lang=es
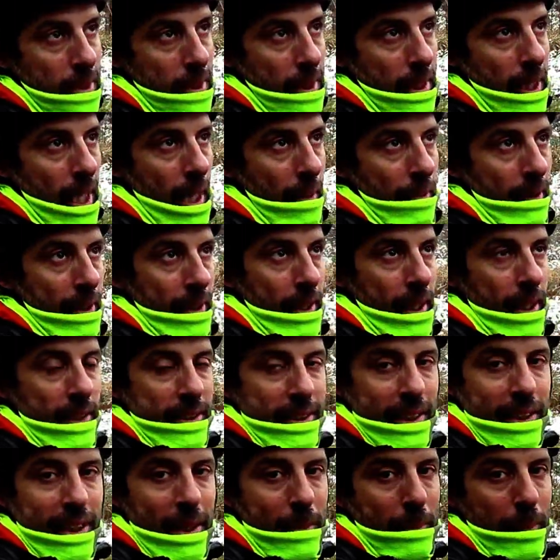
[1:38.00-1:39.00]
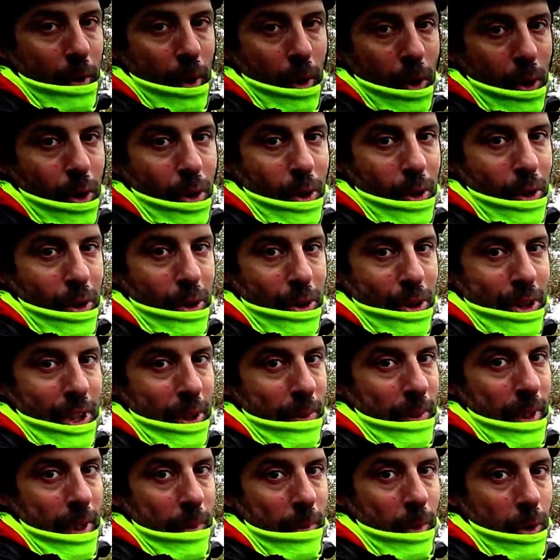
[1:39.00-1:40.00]
la verdad es que tampoco
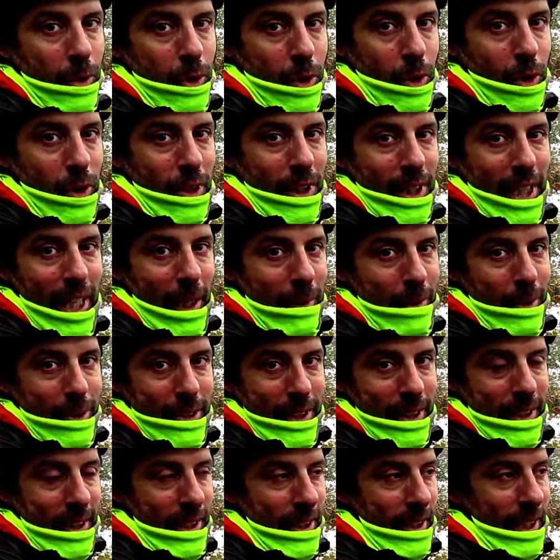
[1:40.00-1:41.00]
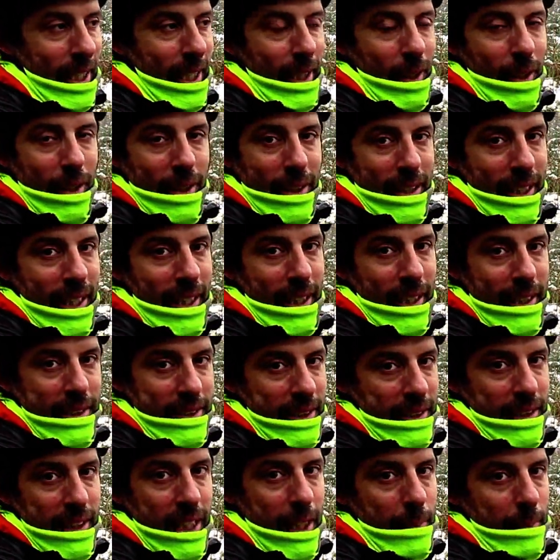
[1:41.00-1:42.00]
sirve mucho los clavos. ¿eh? La,
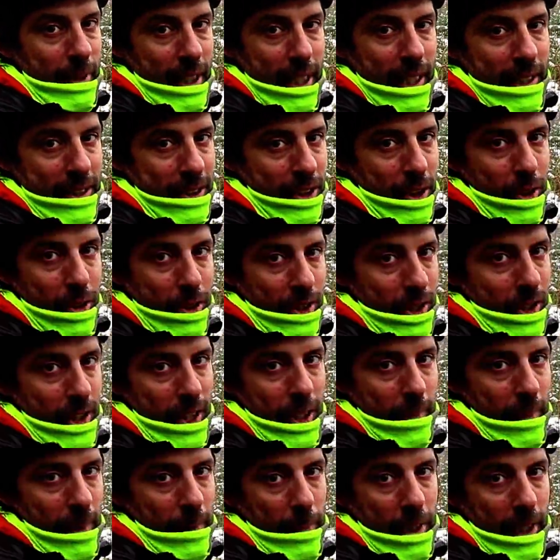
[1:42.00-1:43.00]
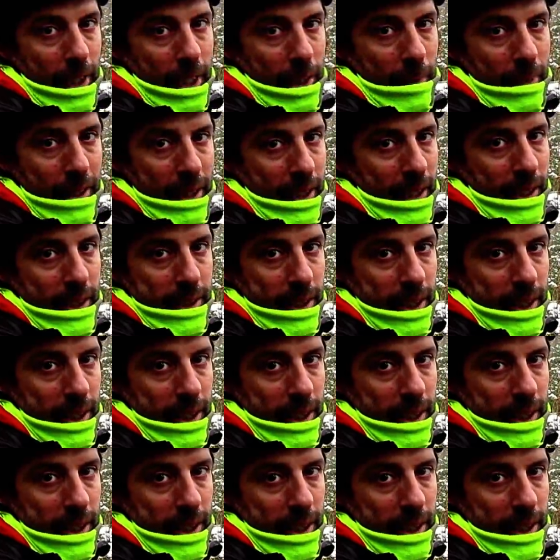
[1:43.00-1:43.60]
leche te la pega sí o sí, ya me pegué varias